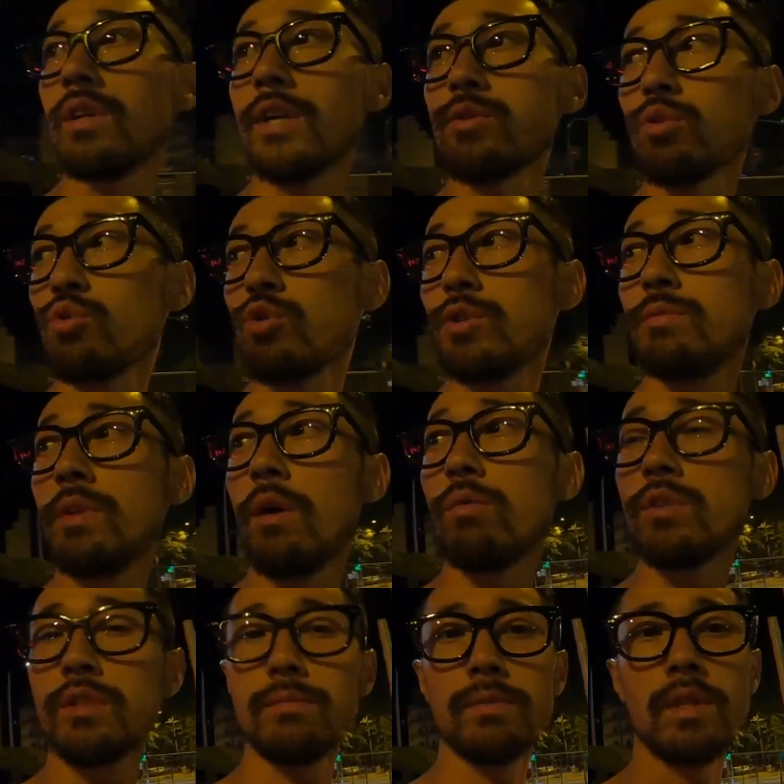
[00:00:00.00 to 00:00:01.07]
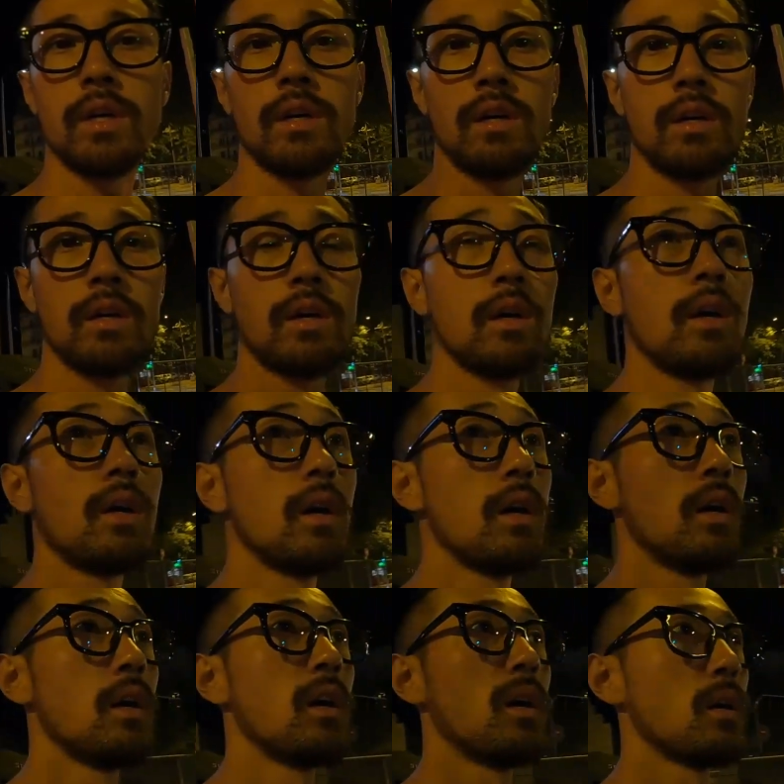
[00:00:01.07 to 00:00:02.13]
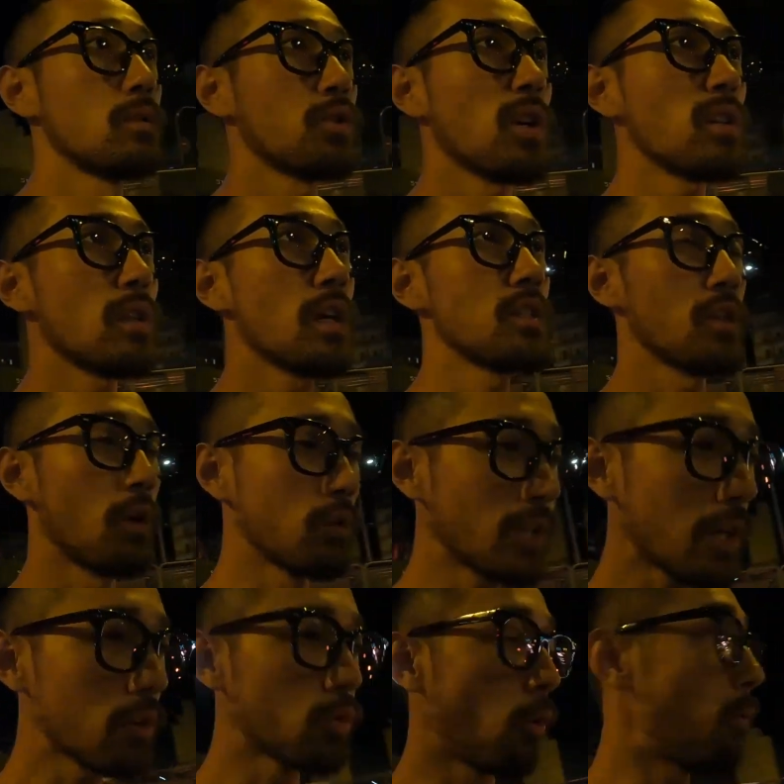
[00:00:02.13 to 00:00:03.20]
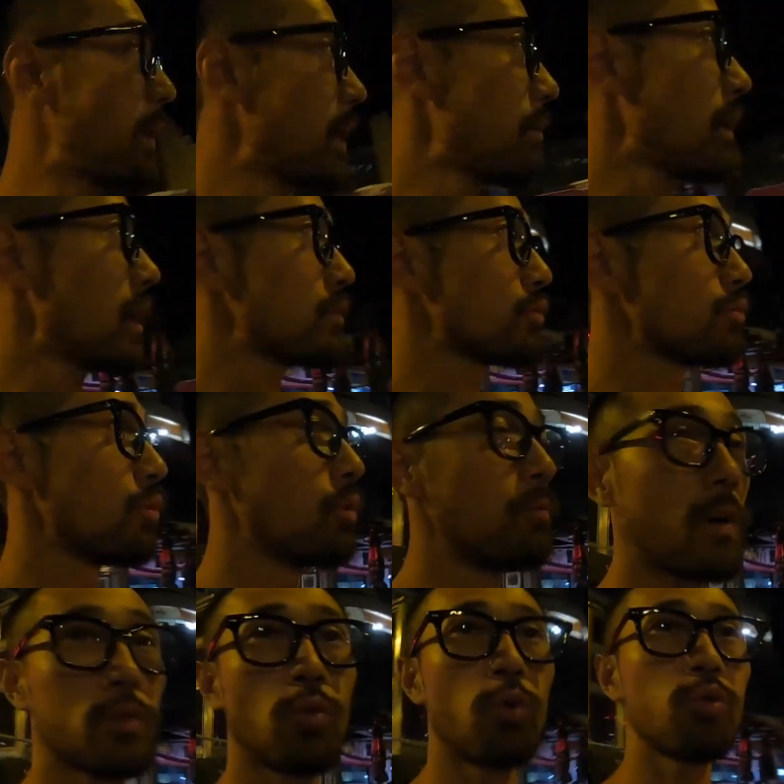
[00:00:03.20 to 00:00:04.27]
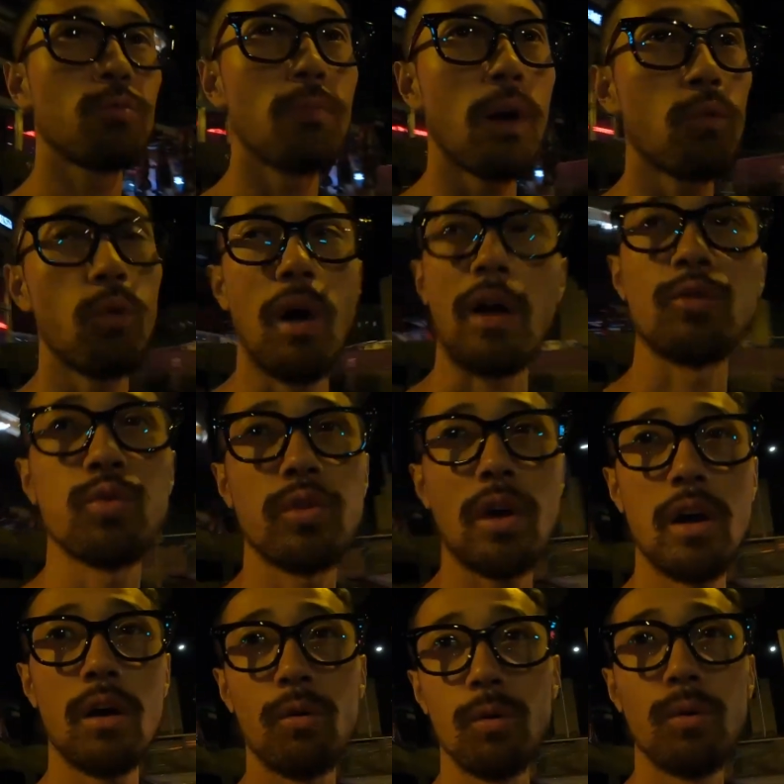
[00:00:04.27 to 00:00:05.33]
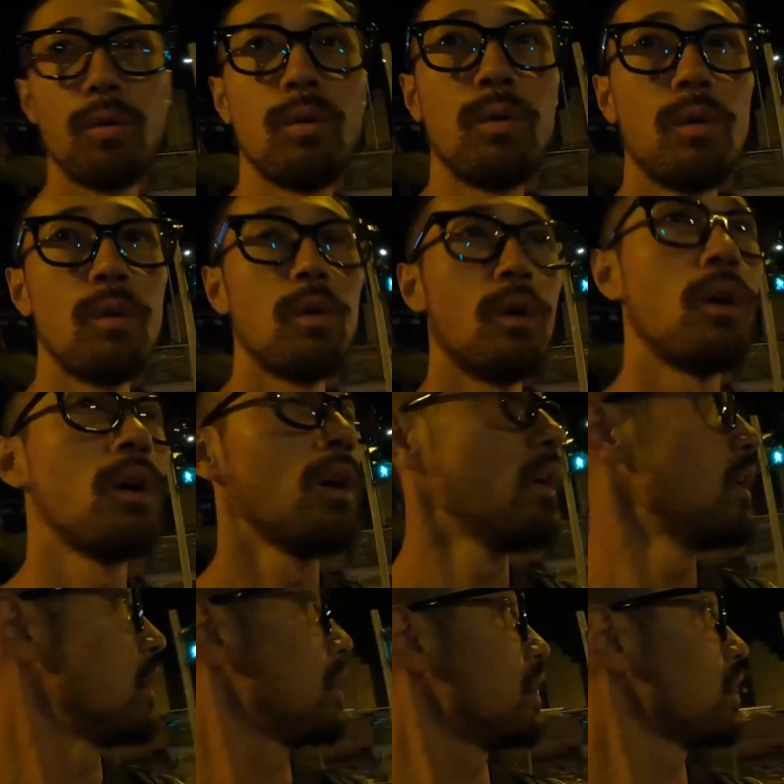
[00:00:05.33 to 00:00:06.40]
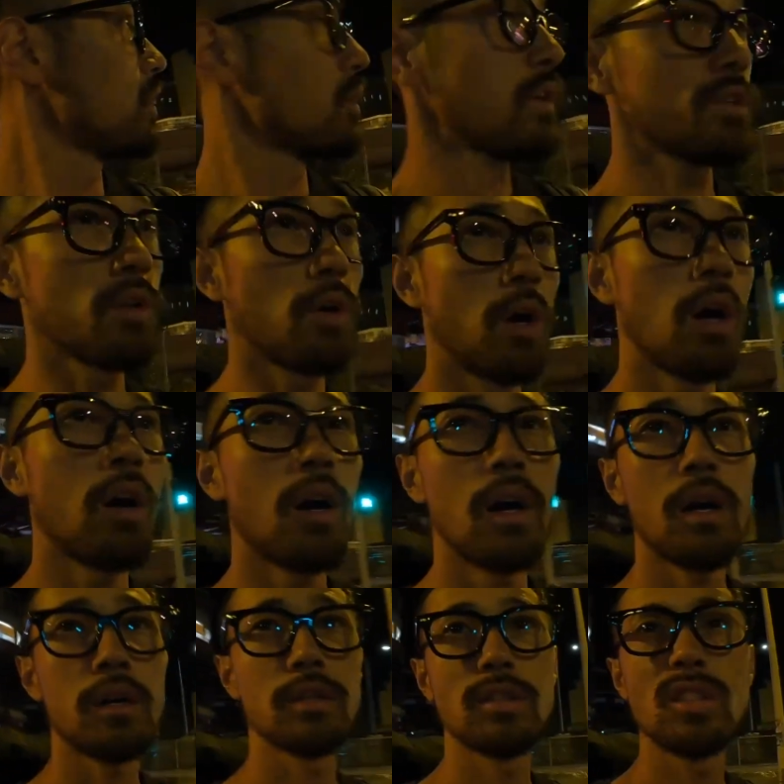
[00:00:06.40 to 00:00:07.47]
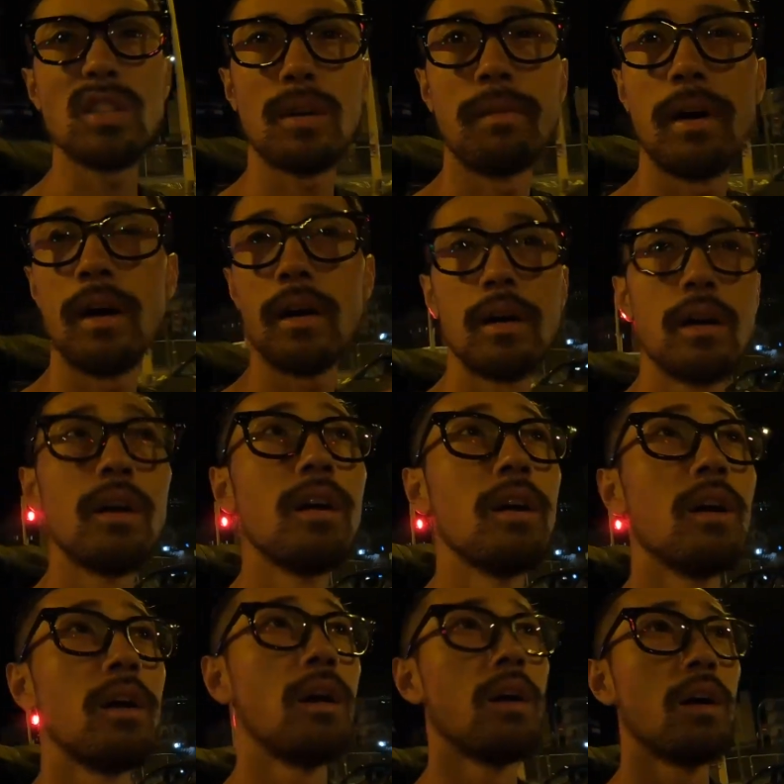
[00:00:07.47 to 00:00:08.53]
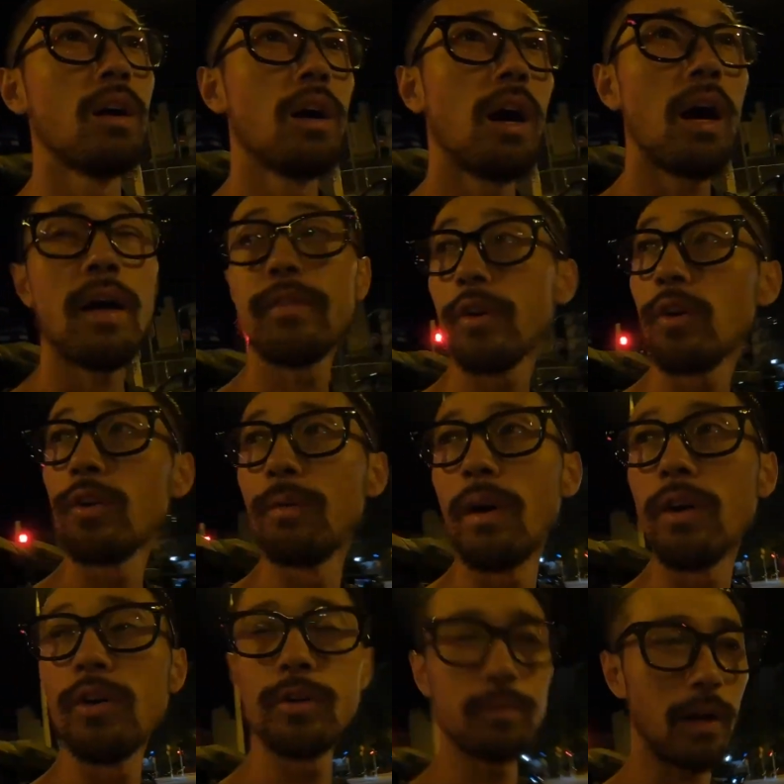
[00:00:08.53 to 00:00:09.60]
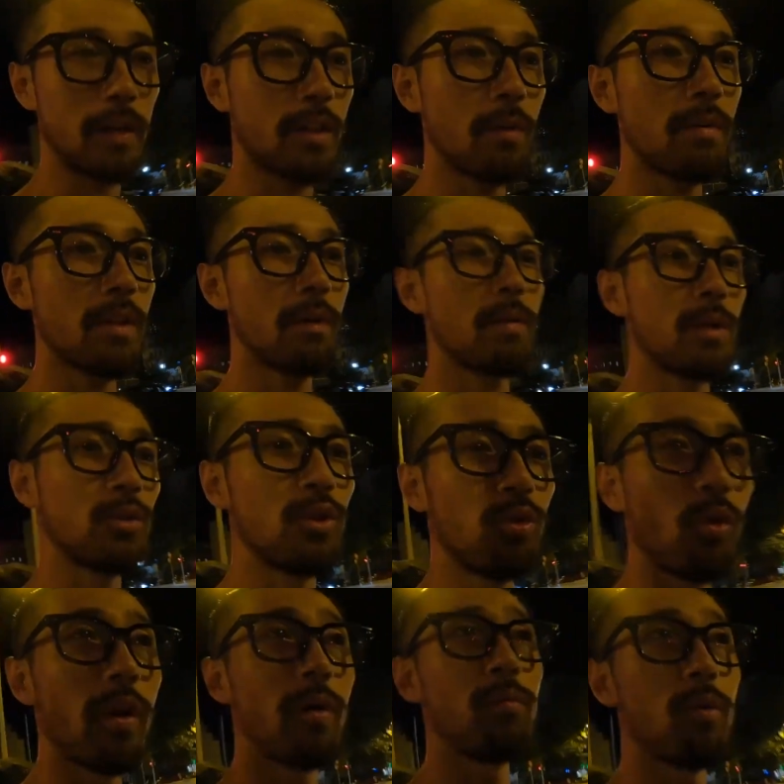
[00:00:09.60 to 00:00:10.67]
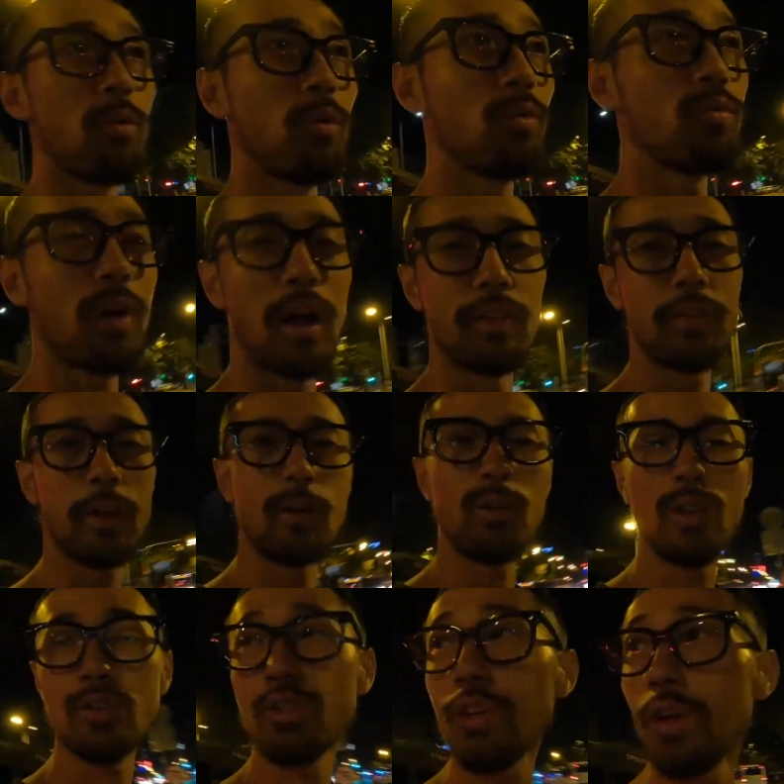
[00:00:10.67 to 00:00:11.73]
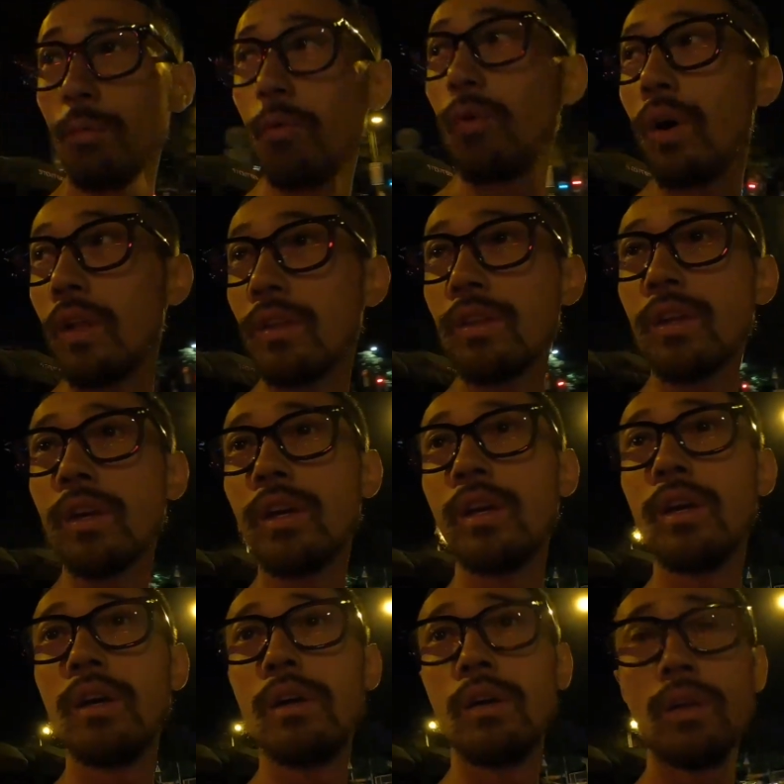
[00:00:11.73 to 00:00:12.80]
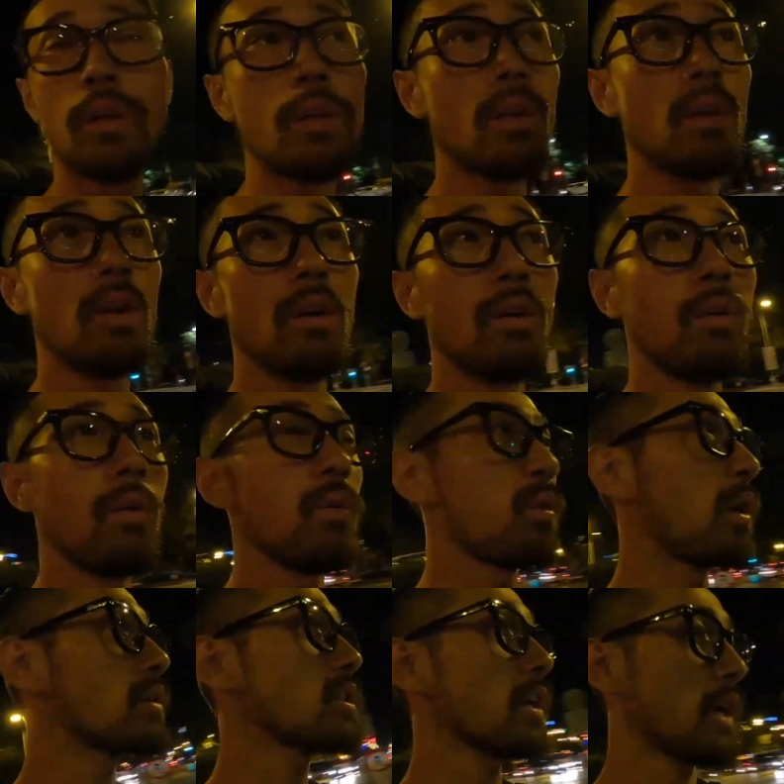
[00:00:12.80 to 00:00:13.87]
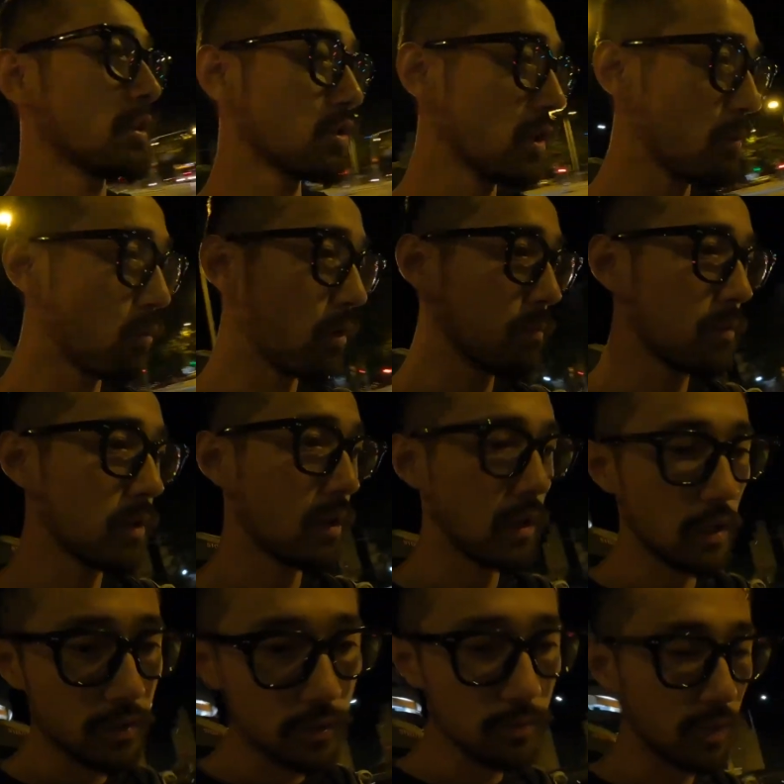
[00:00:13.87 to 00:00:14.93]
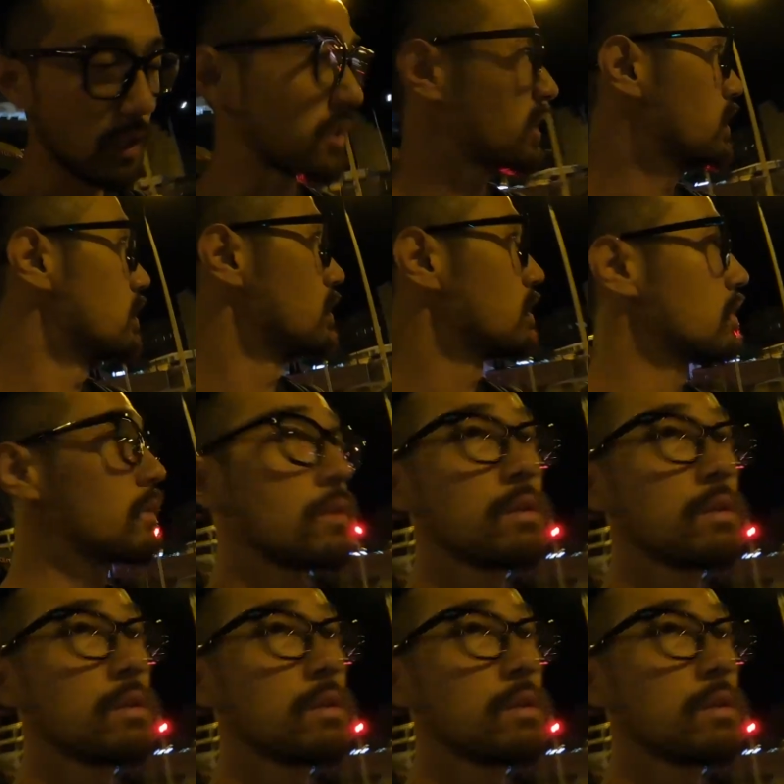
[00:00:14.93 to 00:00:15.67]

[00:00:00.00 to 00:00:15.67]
계속 조심은 하고 있습니다 최근에 이제 영상을 너무 많이 봐가지고 막 도둑 맞고 강도당하고 그래서 아 진짜 막 한 걸음 한 걸음 갈 때마다 막 뒤돌아보고 누가 안 따라왔나 쳐다보고 하는데 어 굉장히 안전해 보입니다 지금까지는